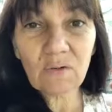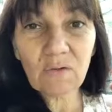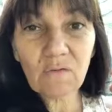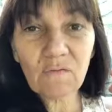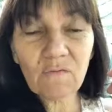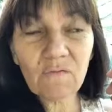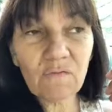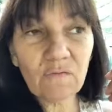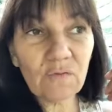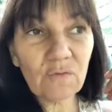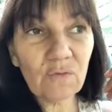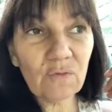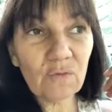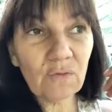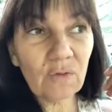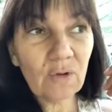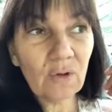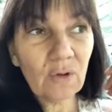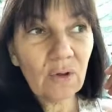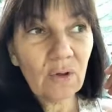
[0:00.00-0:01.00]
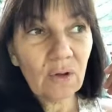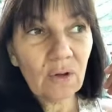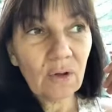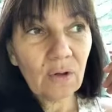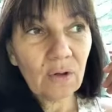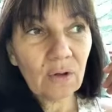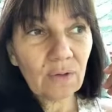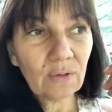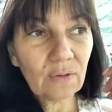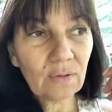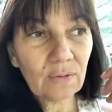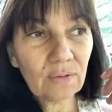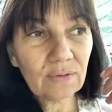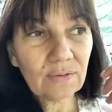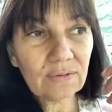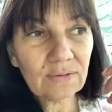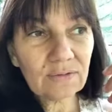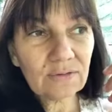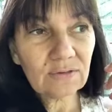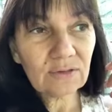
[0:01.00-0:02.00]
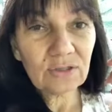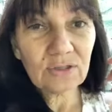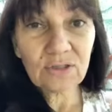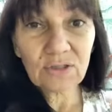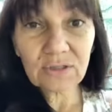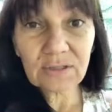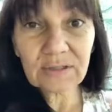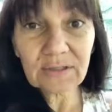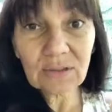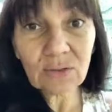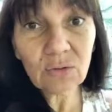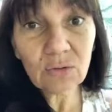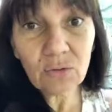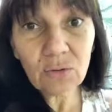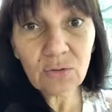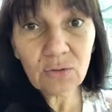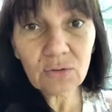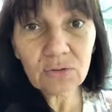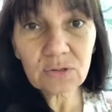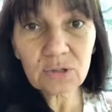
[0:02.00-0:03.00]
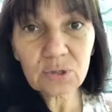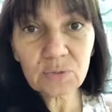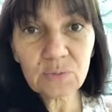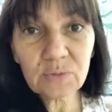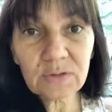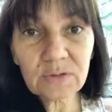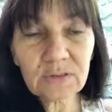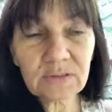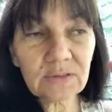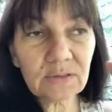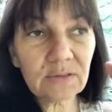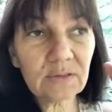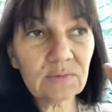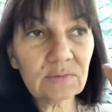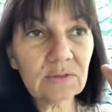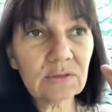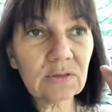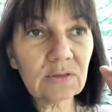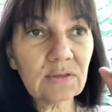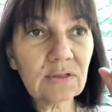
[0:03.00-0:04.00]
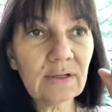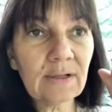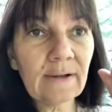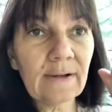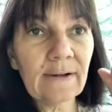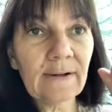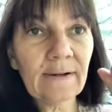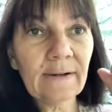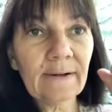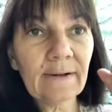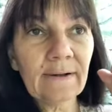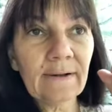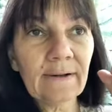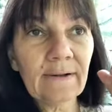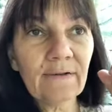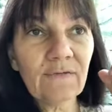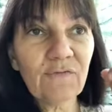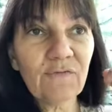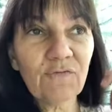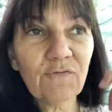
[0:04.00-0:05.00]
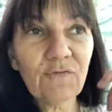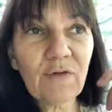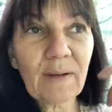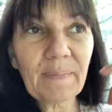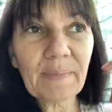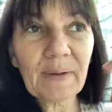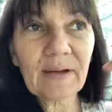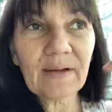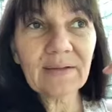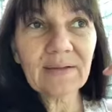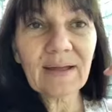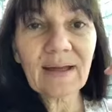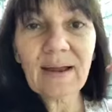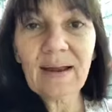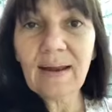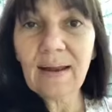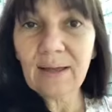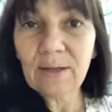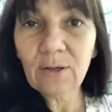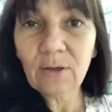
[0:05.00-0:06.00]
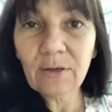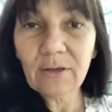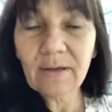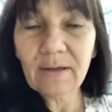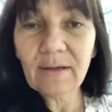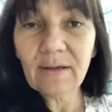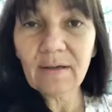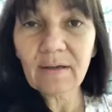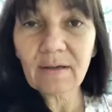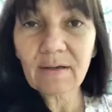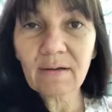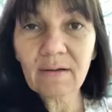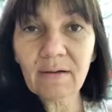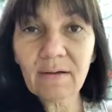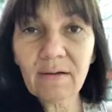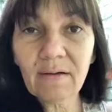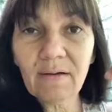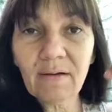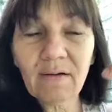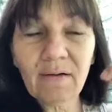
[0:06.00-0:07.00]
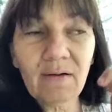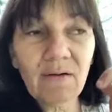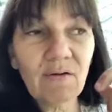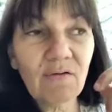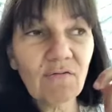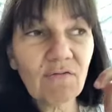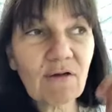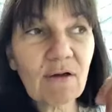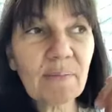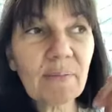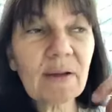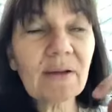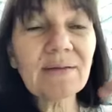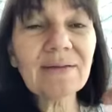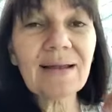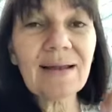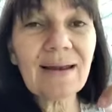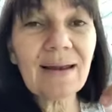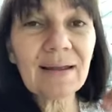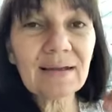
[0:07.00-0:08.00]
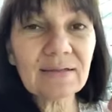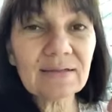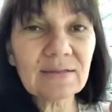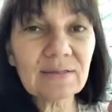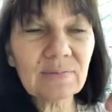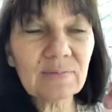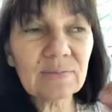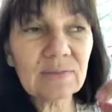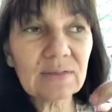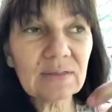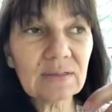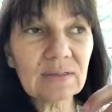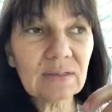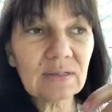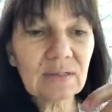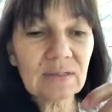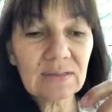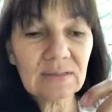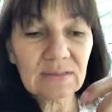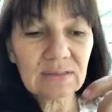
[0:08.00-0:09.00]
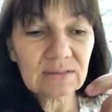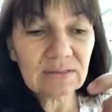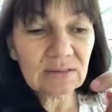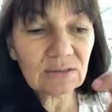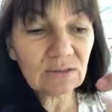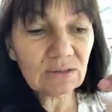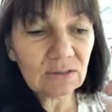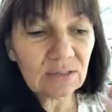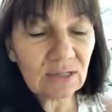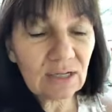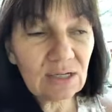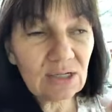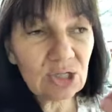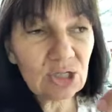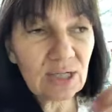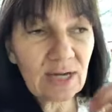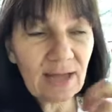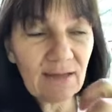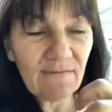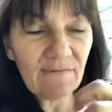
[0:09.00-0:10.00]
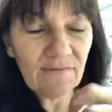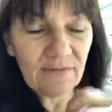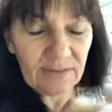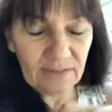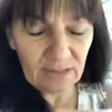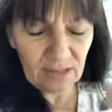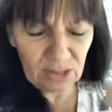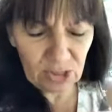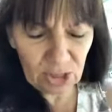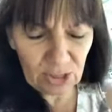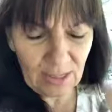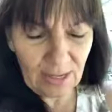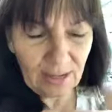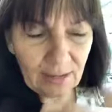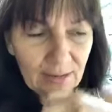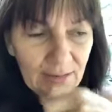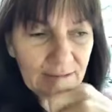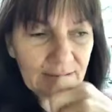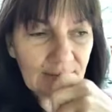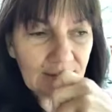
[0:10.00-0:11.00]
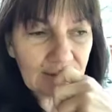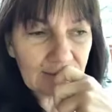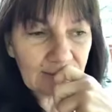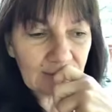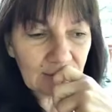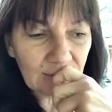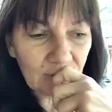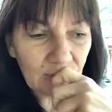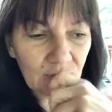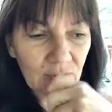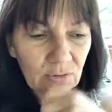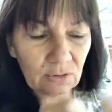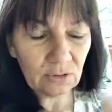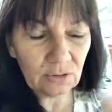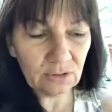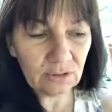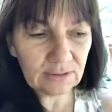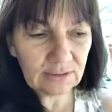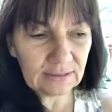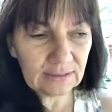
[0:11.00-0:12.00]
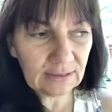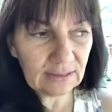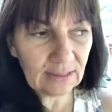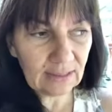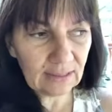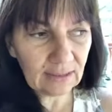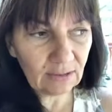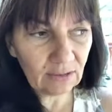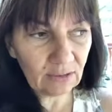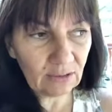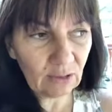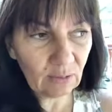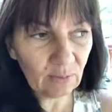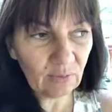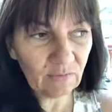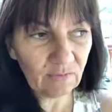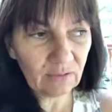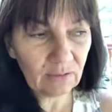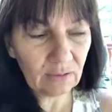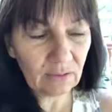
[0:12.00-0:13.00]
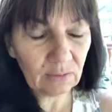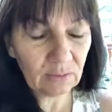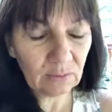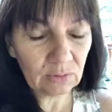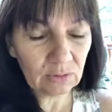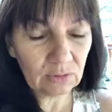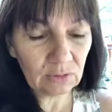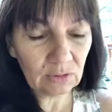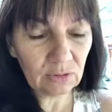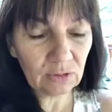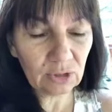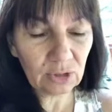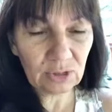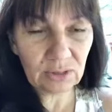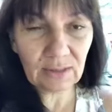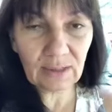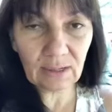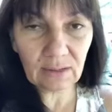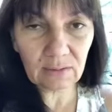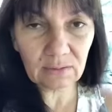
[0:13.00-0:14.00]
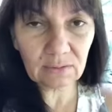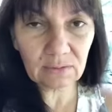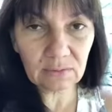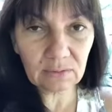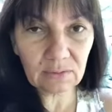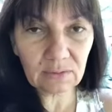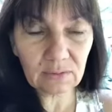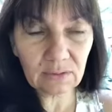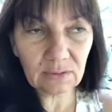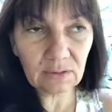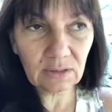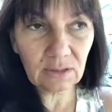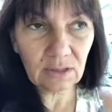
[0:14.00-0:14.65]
on veut euh, se sortir de là, si je peux dire ça comme ça, faut apprendre à l'accueillir. faut apprendre à l'accepter. C'est-à-dire que quand je la vis, quand je la ressens, cette honte-là, c'est de l'accueillir puis faire Oh mon Dieu, là, j'ai de la honte.